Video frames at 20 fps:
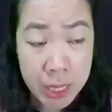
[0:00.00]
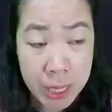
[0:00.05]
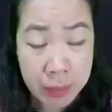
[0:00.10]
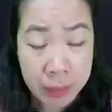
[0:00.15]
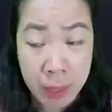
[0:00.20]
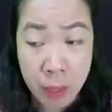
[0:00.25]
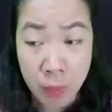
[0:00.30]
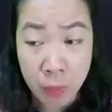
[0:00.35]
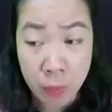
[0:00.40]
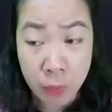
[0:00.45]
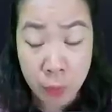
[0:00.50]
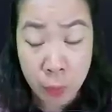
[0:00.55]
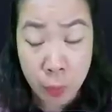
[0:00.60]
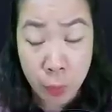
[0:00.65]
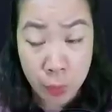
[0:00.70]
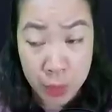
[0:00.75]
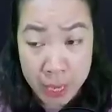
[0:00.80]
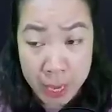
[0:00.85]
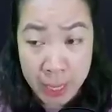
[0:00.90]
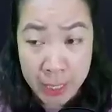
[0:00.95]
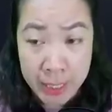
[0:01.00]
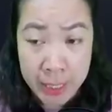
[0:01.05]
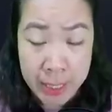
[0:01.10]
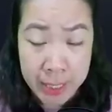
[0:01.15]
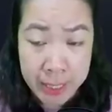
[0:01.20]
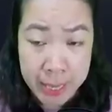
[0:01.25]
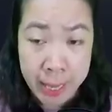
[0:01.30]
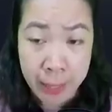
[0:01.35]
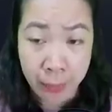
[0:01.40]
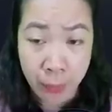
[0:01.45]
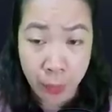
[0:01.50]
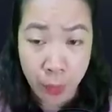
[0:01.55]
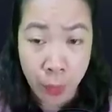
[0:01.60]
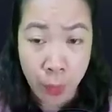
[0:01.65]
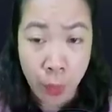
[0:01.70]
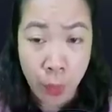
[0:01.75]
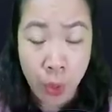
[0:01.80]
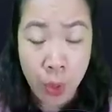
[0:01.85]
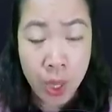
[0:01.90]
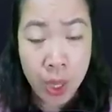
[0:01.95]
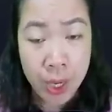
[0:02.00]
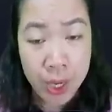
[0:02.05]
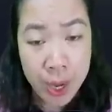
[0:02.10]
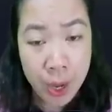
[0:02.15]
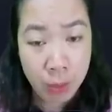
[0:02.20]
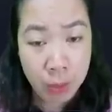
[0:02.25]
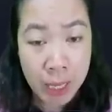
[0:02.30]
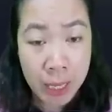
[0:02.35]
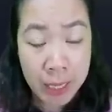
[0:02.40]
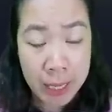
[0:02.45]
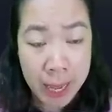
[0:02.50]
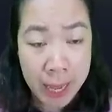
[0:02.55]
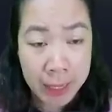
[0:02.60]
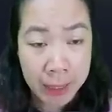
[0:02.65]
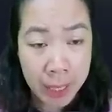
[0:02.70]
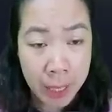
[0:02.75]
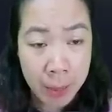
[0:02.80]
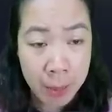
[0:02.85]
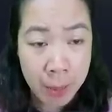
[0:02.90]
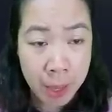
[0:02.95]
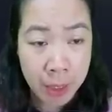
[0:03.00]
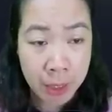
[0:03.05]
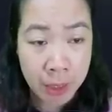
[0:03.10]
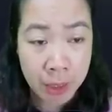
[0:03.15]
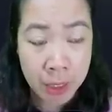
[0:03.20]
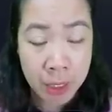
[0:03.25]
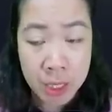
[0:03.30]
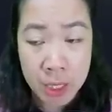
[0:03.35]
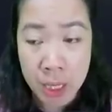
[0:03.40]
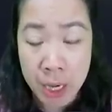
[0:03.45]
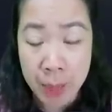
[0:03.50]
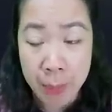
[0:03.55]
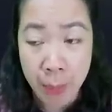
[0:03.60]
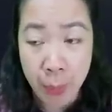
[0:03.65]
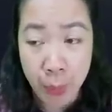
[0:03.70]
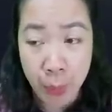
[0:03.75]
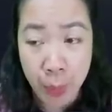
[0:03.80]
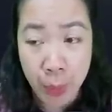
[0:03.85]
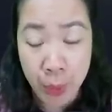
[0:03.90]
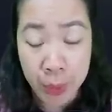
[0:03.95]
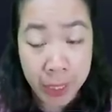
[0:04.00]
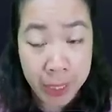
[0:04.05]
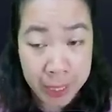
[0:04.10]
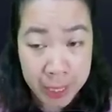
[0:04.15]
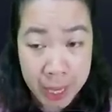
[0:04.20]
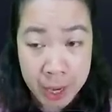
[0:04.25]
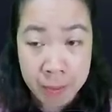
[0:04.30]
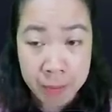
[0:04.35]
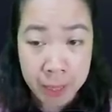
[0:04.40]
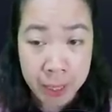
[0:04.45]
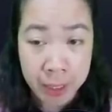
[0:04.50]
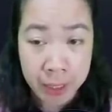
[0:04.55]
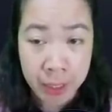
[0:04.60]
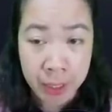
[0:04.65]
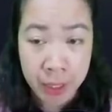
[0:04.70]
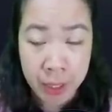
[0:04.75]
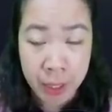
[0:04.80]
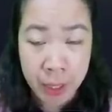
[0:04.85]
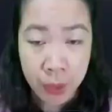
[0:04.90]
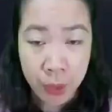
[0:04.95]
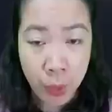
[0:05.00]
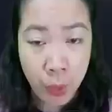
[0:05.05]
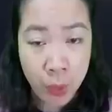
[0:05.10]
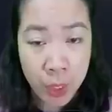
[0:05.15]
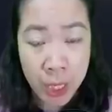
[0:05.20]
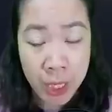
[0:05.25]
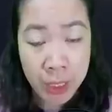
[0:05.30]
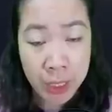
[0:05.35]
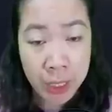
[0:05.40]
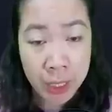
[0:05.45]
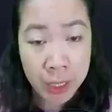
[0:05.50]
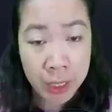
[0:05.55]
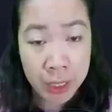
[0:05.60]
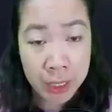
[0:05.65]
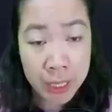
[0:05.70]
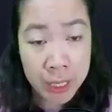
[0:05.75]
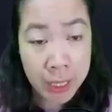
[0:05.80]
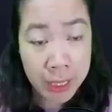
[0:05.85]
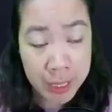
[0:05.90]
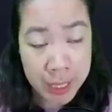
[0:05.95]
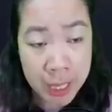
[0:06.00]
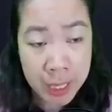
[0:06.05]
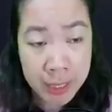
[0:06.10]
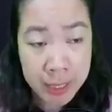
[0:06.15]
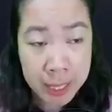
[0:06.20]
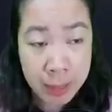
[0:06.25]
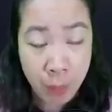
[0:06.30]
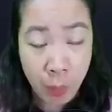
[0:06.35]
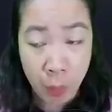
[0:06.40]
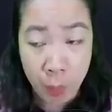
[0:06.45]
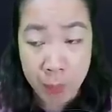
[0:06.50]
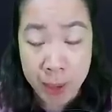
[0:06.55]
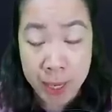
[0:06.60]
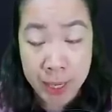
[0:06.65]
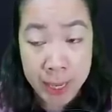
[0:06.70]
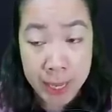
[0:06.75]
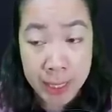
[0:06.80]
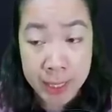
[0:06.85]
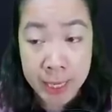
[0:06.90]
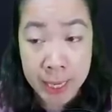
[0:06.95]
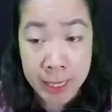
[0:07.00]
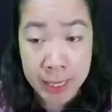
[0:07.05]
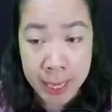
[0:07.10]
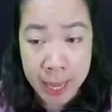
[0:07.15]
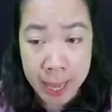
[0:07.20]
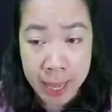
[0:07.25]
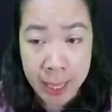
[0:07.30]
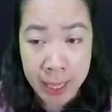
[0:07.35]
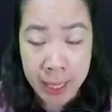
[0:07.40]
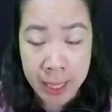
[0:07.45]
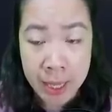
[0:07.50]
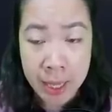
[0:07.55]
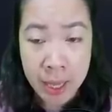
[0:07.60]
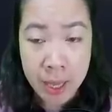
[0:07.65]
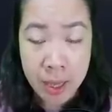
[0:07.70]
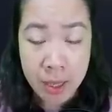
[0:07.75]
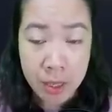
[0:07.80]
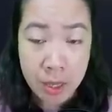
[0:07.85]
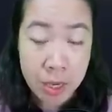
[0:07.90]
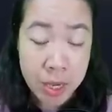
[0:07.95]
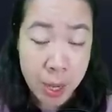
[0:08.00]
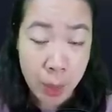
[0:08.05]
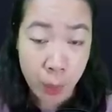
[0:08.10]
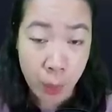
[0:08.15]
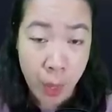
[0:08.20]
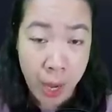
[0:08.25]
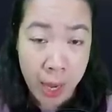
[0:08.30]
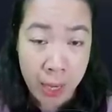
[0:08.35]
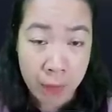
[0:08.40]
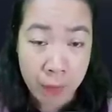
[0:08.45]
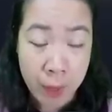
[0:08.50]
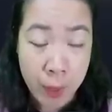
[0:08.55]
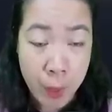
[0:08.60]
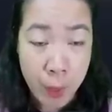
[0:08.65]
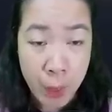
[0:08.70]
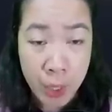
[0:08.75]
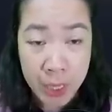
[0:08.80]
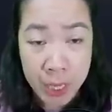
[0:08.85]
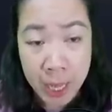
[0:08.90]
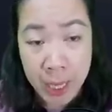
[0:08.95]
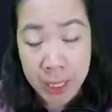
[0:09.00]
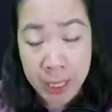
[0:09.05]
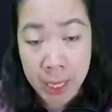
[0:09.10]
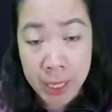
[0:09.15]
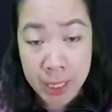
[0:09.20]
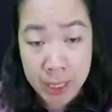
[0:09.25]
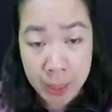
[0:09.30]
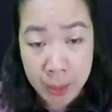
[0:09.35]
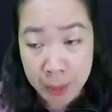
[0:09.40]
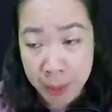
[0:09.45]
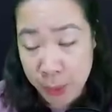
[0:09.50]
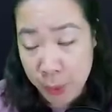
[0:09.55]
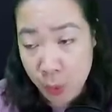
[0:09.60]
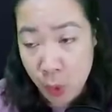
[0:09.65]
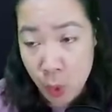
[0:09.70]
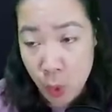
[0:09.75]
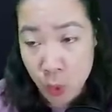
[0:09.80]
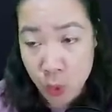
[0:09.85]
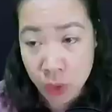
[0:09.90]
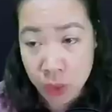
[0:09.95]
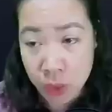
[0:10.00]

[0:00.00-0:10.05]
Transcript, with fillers: tóc phủ nhẹ trên trán cô. Động tác này thân mật cứ như là một đôi tình nhân vậy. Cô nhất thời liền nghiêng sang một bên để tránh né. Ngữ điệu của hắn vẫn luôn thể hiện sự bình ổn.